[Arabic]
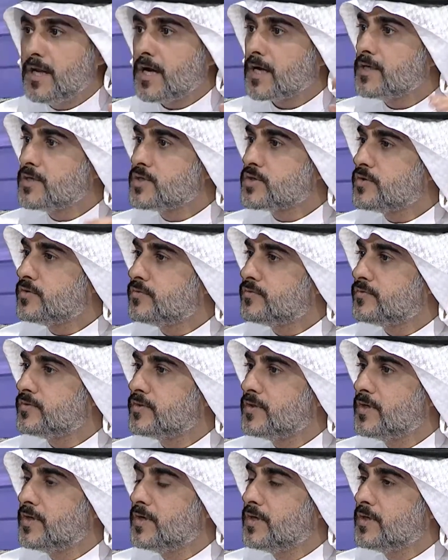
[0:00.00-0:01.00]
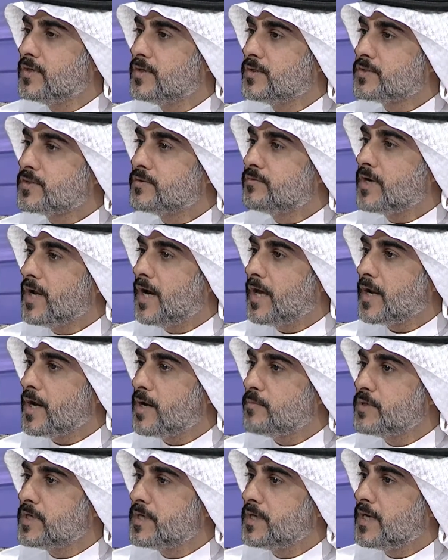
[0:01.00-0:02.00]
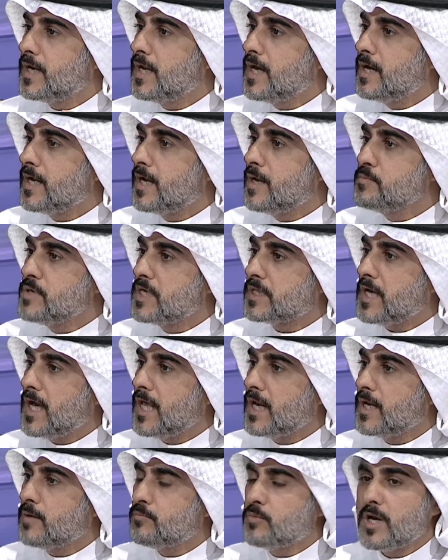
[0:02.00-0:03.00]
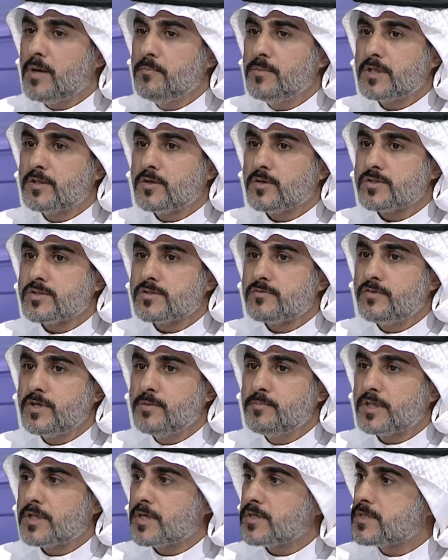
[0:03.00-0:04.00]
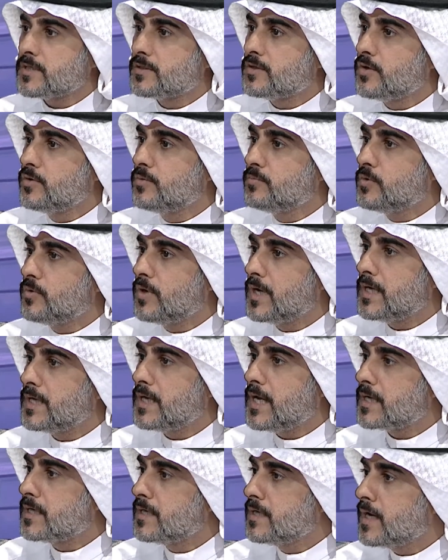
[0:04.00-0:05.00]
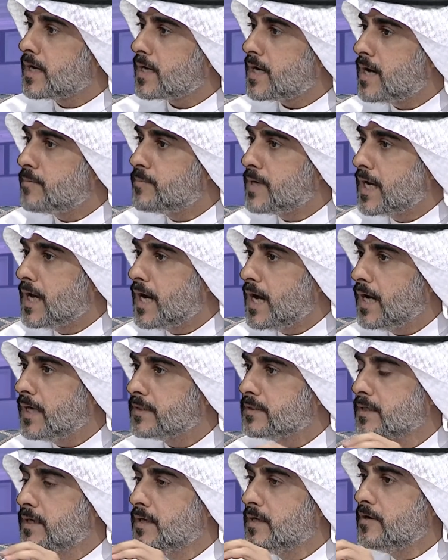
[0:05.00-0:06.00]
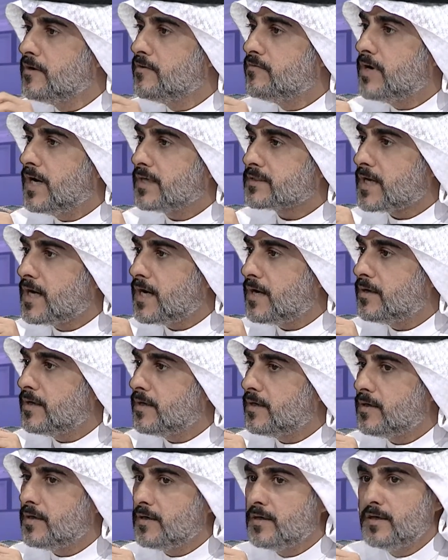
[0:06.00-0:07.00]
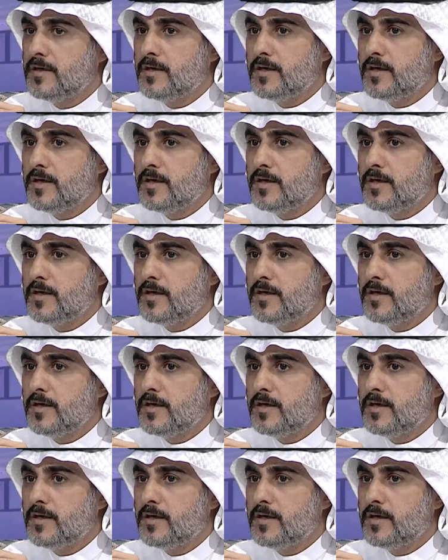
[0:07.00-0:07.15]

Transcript: لكن شوف شوف الاعرابي لم يتعلم ولم يدرس في مدرسه النبوه لكنه قابل احد فاعطاه